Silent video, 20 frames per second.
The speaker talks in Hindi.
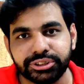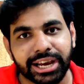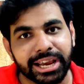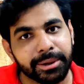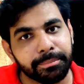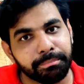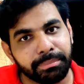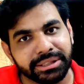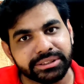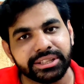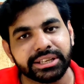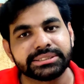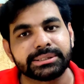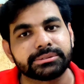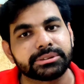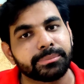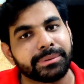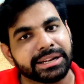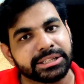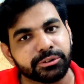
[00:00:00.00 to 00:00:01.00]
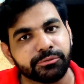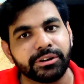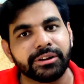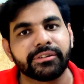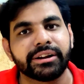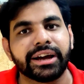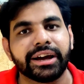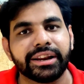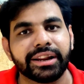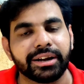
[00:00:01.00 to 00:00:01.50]
चाय पीते सबसे पहले जो
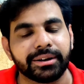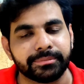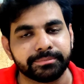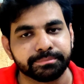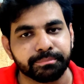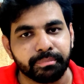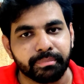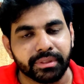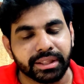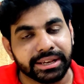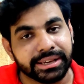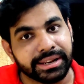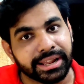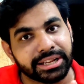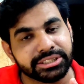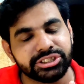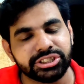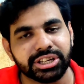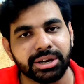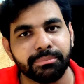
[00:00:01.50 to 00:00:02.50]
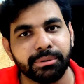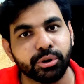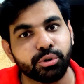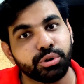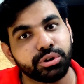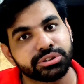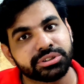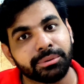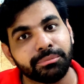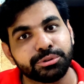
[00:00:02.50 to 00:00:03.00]
फ्लेवर आया ना इलायची का
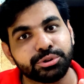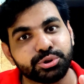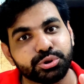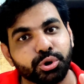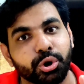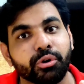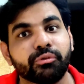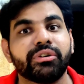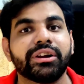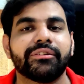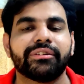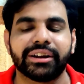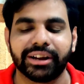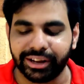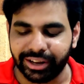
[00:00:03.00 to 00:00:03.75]
बिल्कुल एकदम स्ट्रॉन्ग फ्लेवर